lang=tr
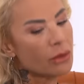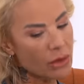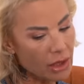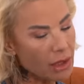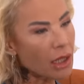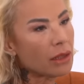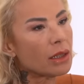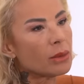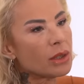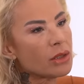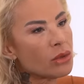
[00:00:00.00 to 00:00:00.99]
Fiziki
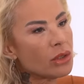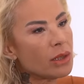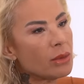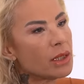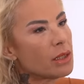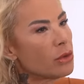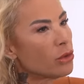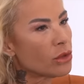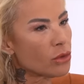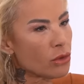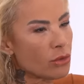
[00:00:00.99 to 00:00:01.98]
anlamda da söyleyebilirsin
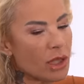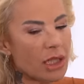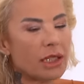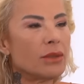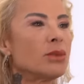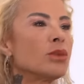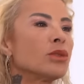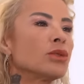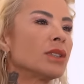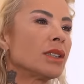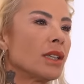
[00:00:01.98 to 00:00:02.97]
yoksa çok manevi
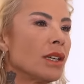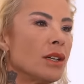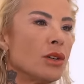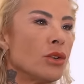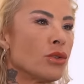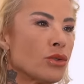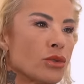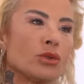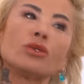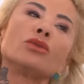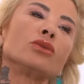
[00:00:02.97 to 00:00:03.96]
boyutta da
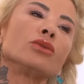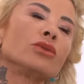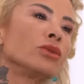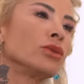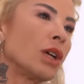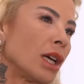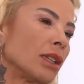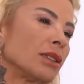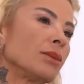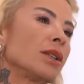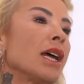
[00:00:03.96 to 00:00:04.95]
şunun
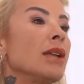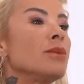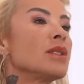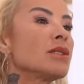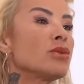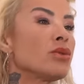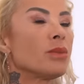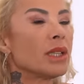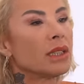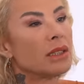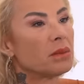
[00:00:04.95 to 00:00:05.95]
hayatıma gelmesini çok bekledim.